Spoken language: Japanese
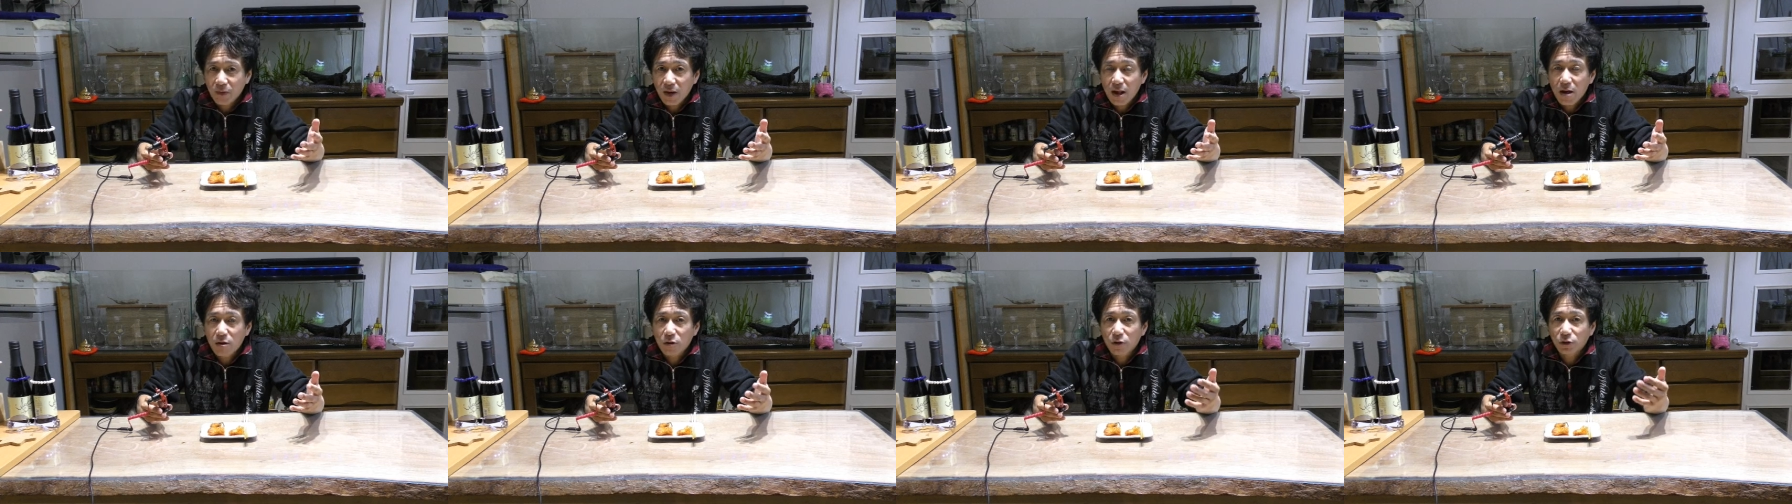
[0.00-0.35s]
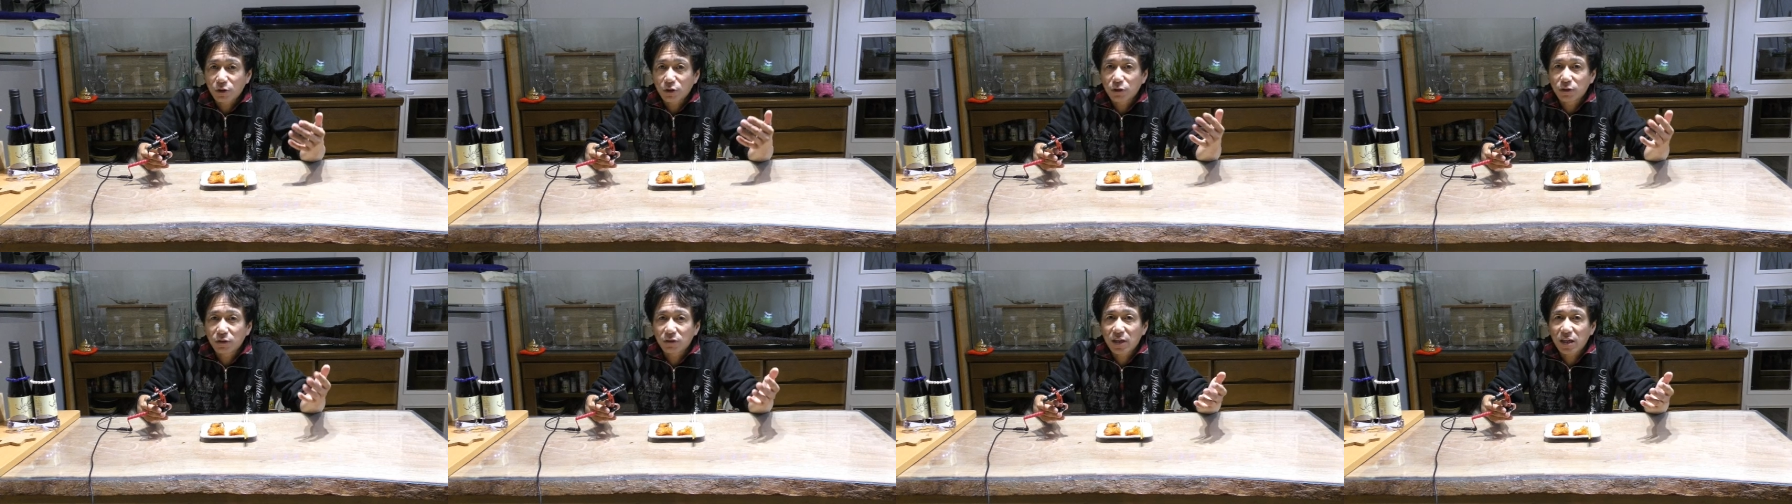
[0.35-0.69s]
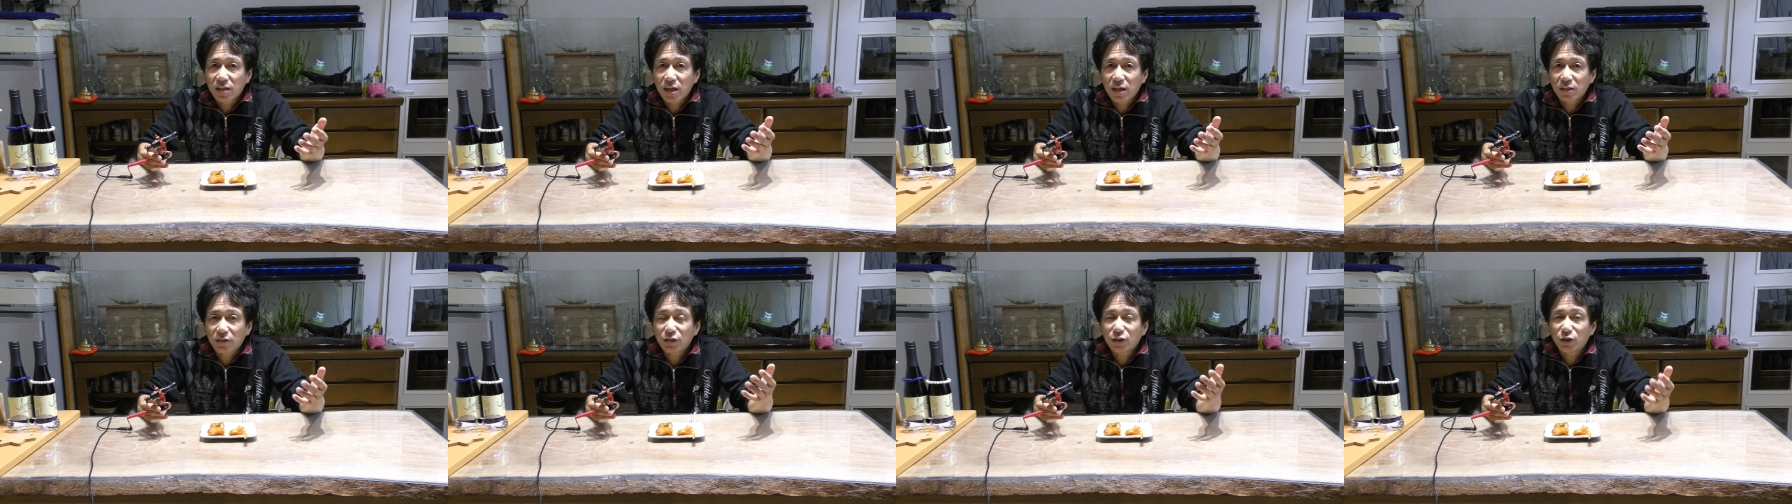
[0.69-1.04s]
あの、そんな
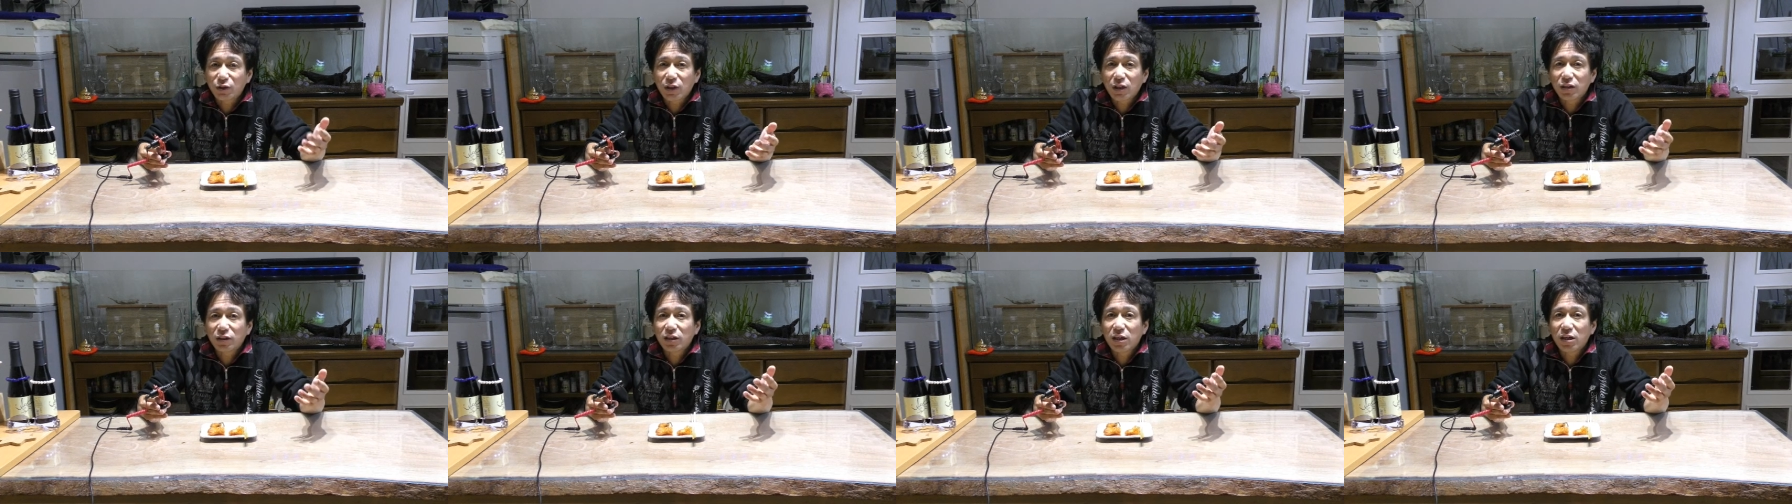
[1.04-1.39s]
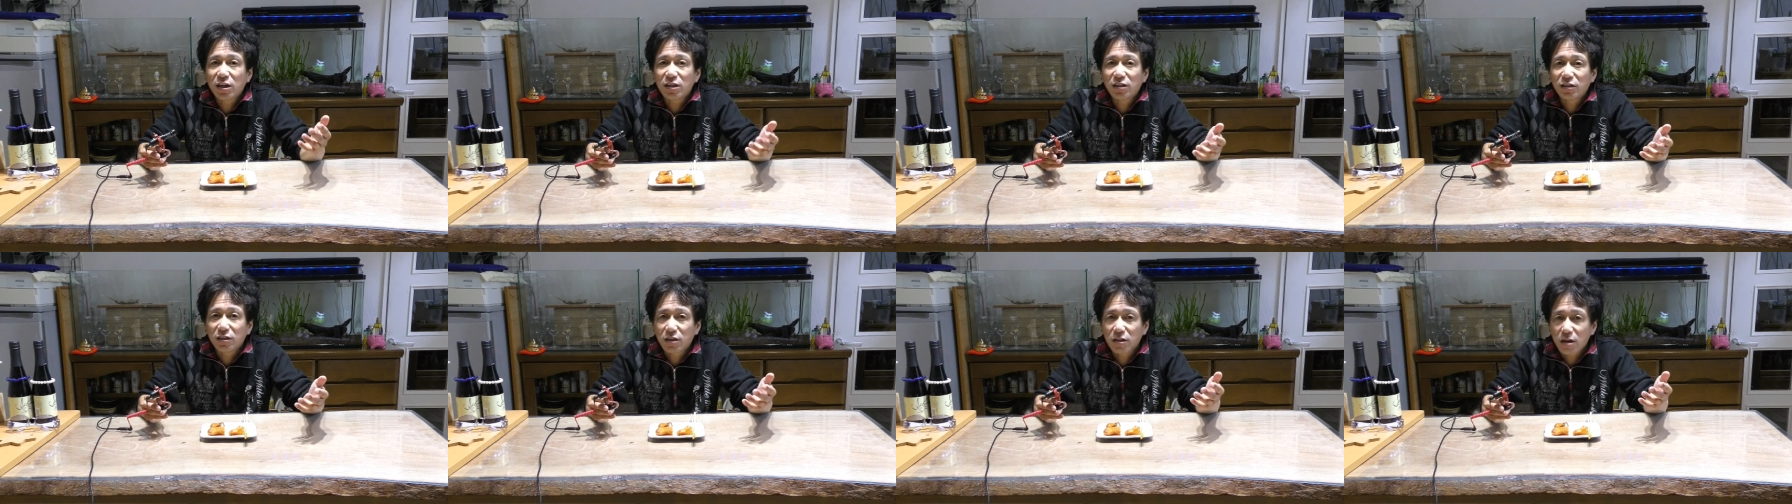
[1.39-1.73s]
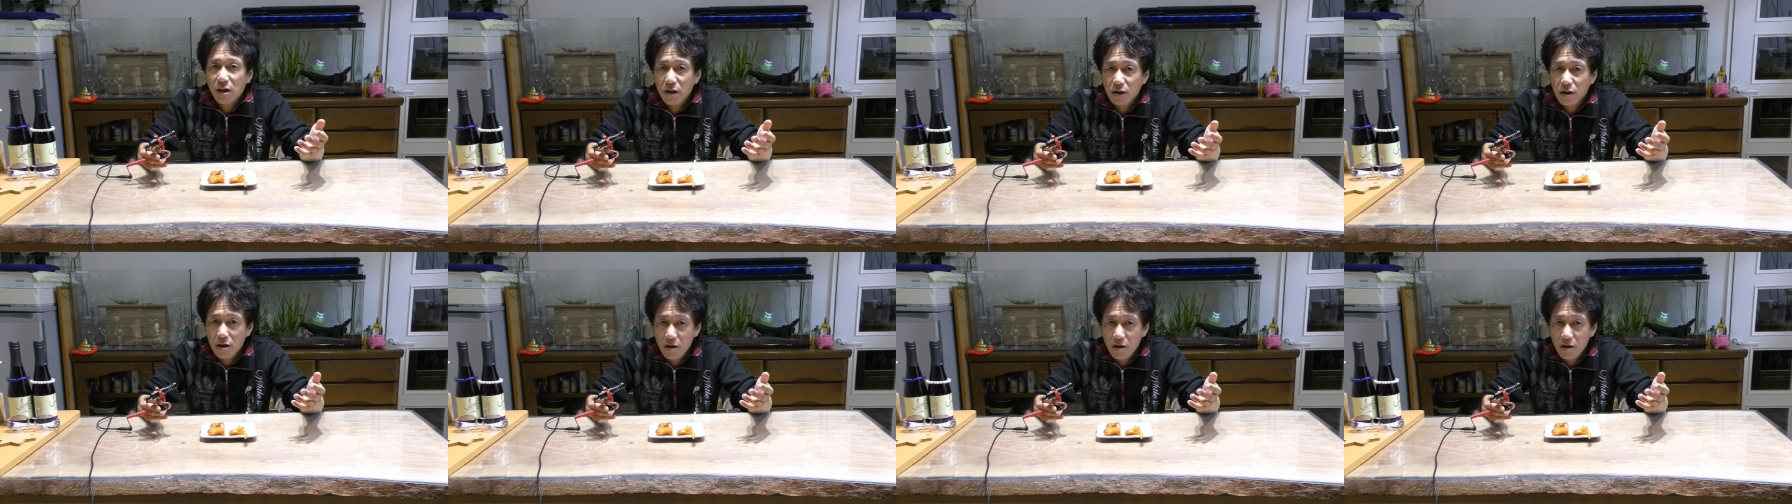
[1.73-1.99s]
に味付けされてない